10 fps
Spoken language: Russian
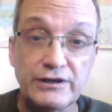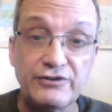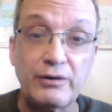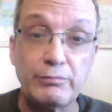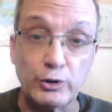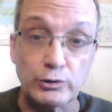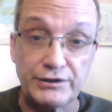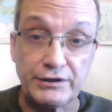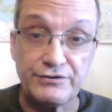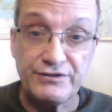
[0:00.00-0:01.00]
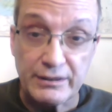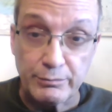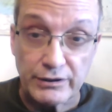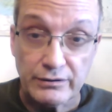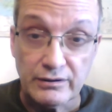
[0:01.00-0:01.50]
изобрел этот
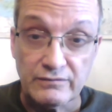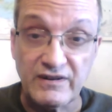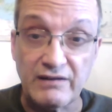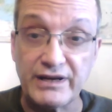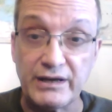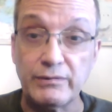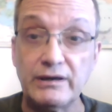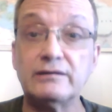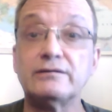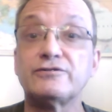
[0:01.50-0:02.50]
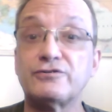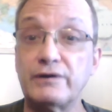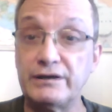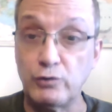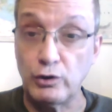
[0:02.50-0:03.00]
термин во время
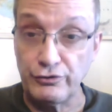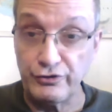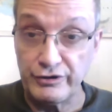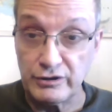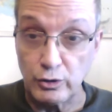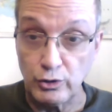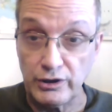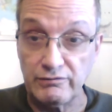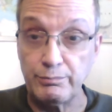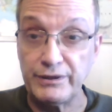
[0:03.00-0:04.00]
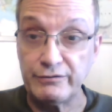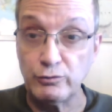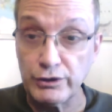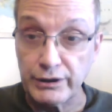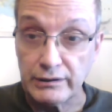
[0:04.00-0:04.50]
своего синхронного
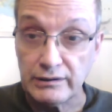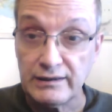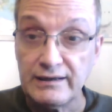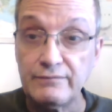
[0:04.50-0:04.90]
перевода